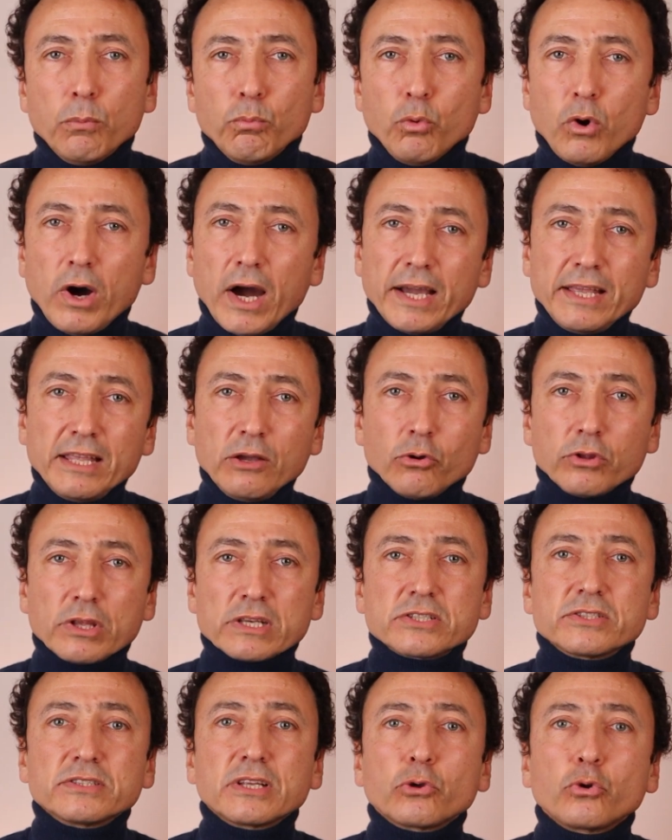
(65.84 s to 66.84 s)
Muayene
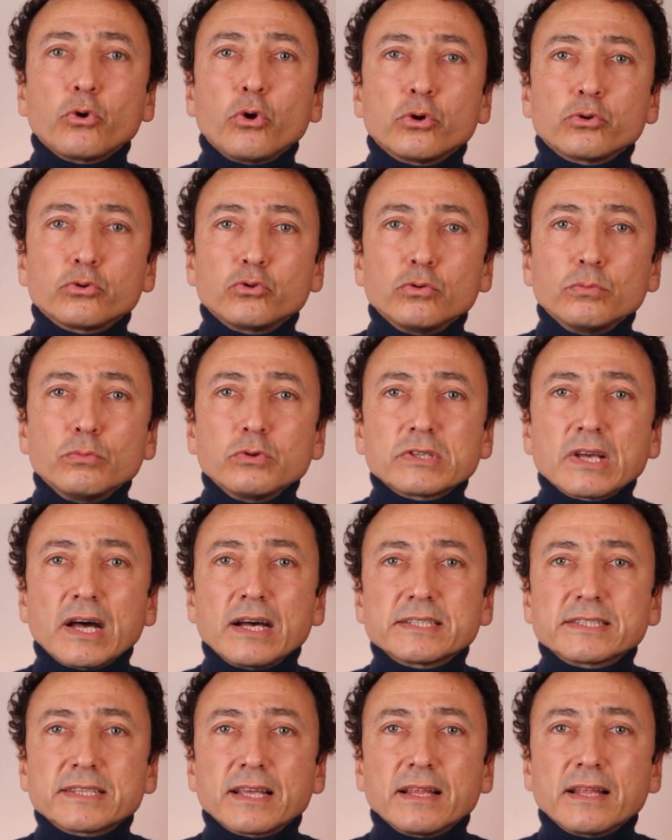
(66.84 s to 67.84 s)
odasında gördüğümüz
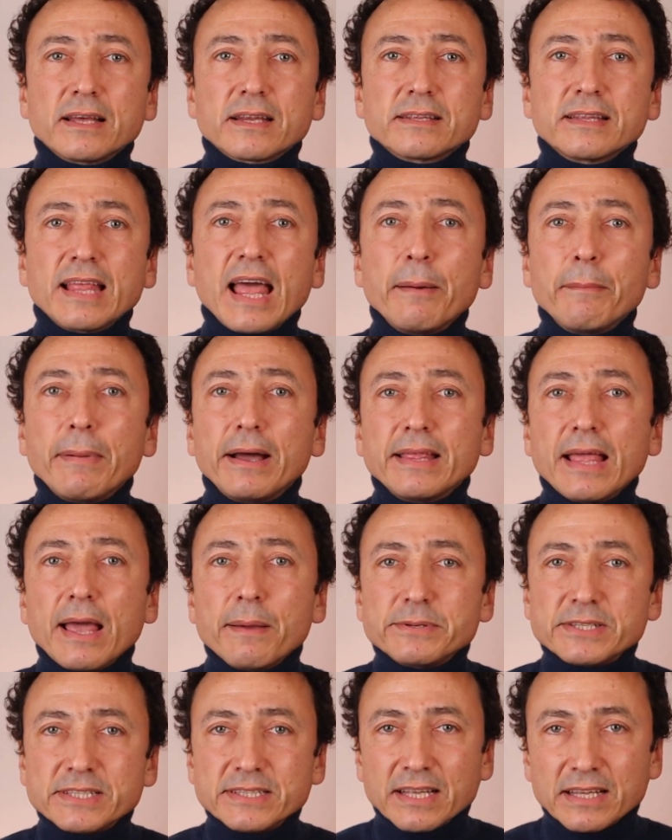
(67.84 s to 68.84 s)
hastaların hemen
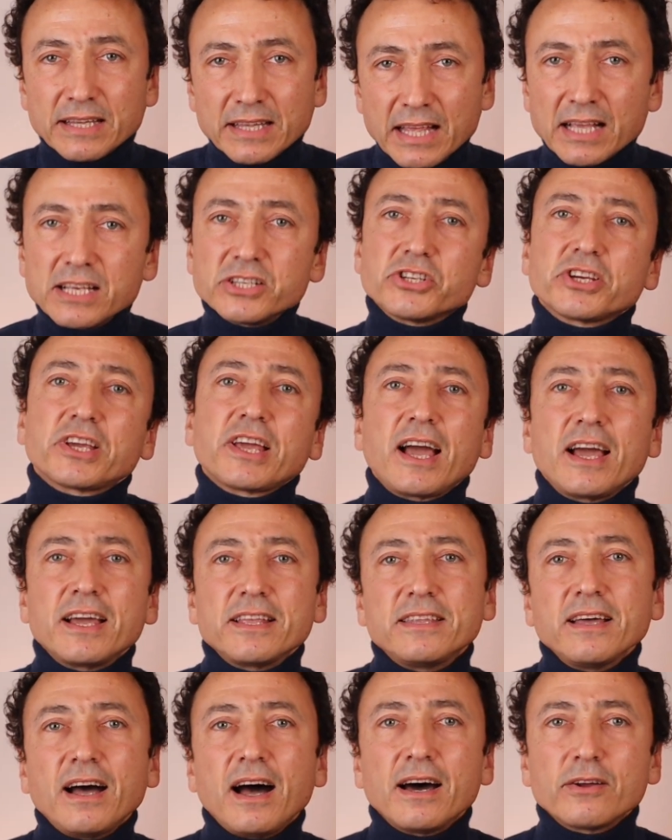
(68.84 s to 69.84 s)
hepsinin ilk
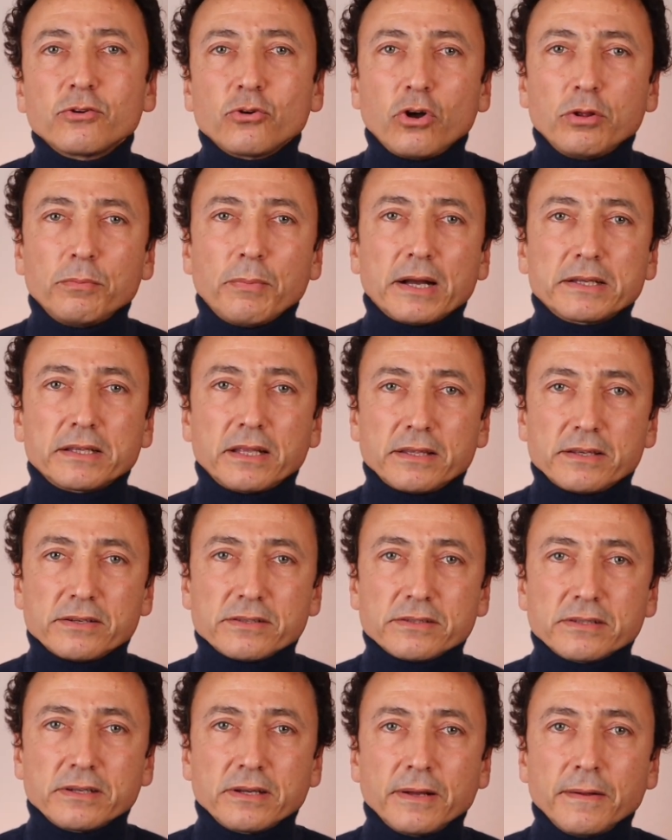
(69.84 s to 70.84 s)
şikayeti ağrı olmaktadır.